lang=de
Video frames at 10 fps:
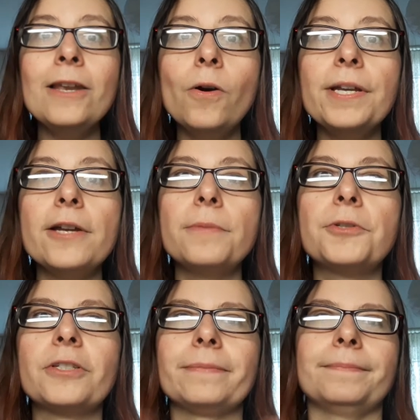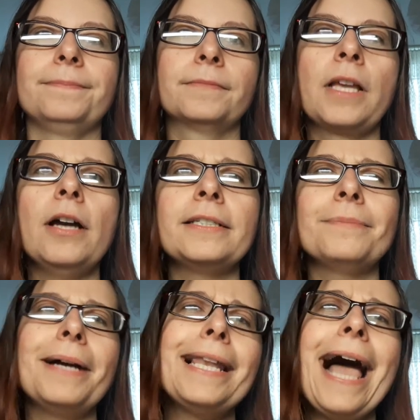Oh, ihr Hübschen, heute
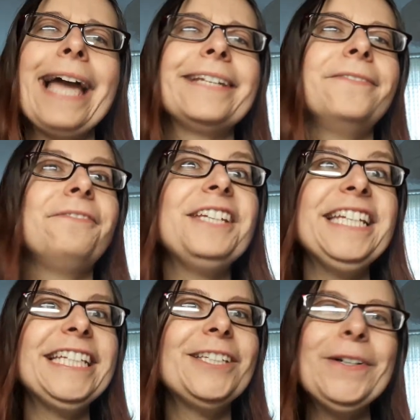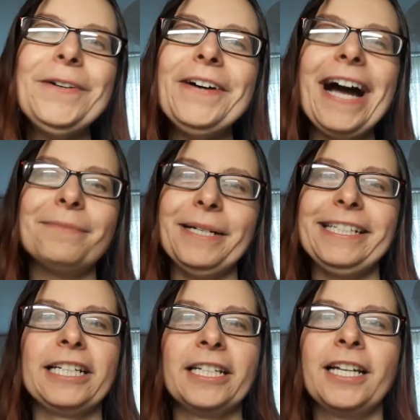mal ein Video an
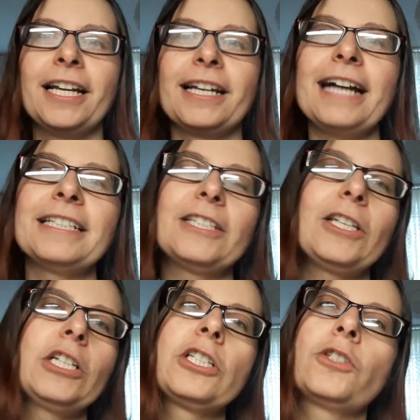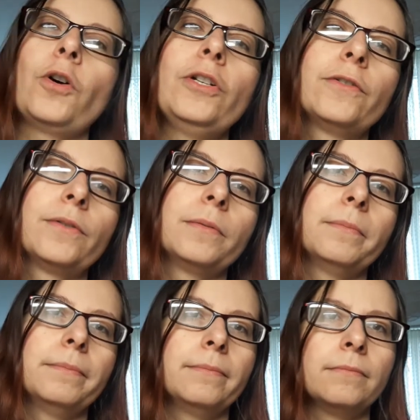meine ganz, ganz tollen
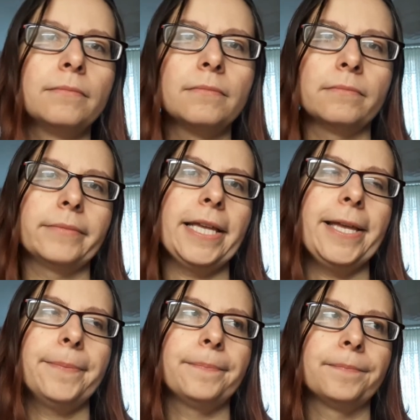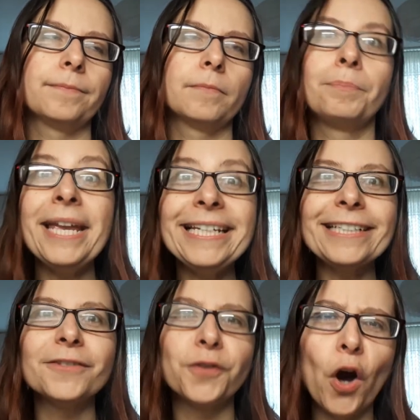ähm,
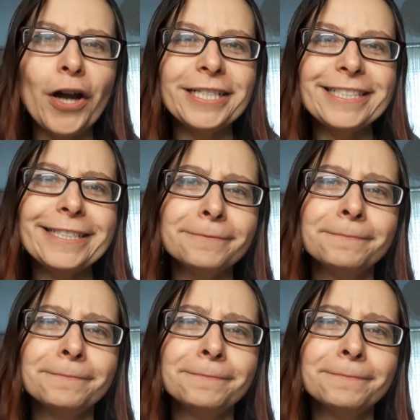pinken Freundin,